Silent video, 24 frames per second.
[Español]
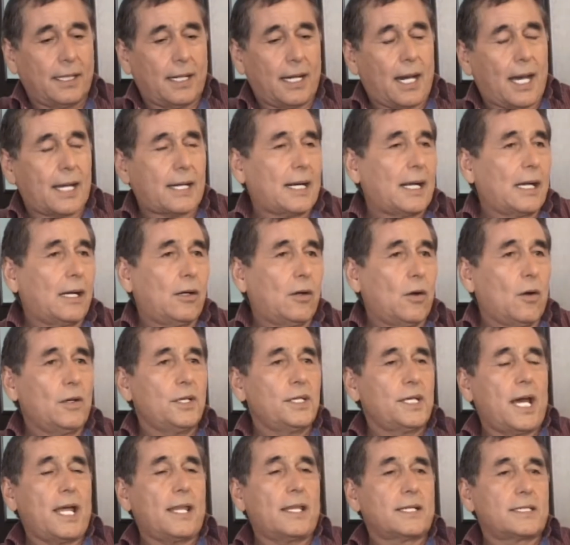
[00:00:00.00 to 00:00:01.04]
Arrancó
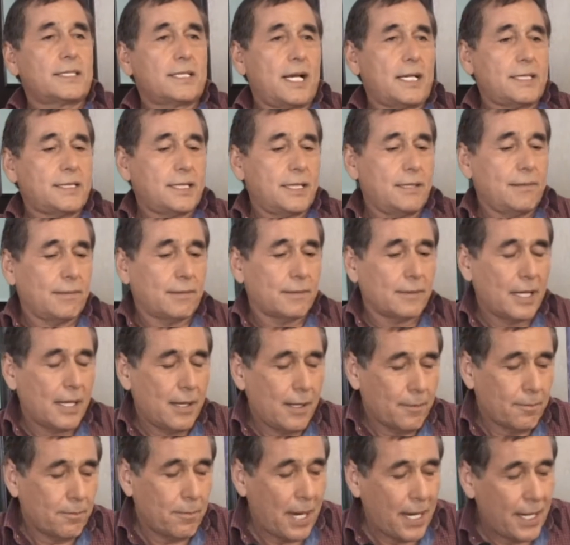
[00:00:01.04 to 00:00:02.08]
ya desde hace
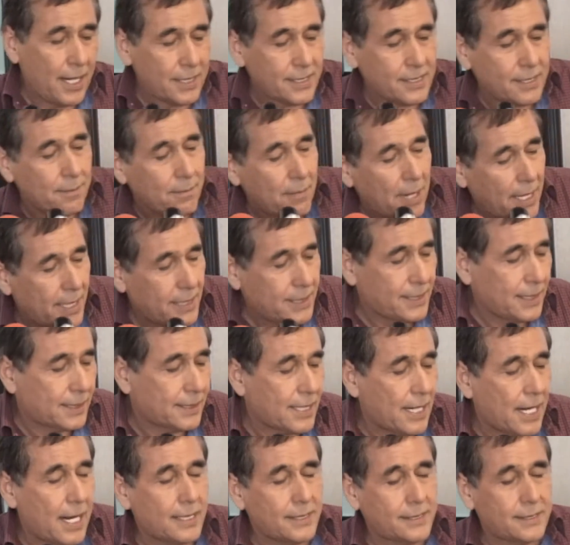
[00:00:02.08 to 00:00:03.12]
varias semanas
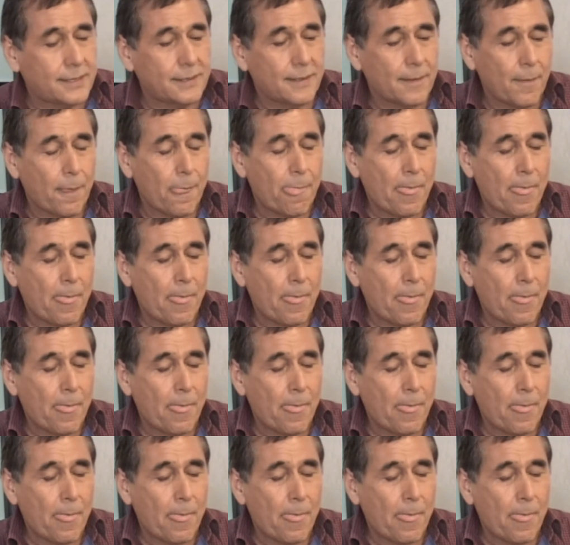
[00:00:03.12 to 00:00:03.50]
atrás,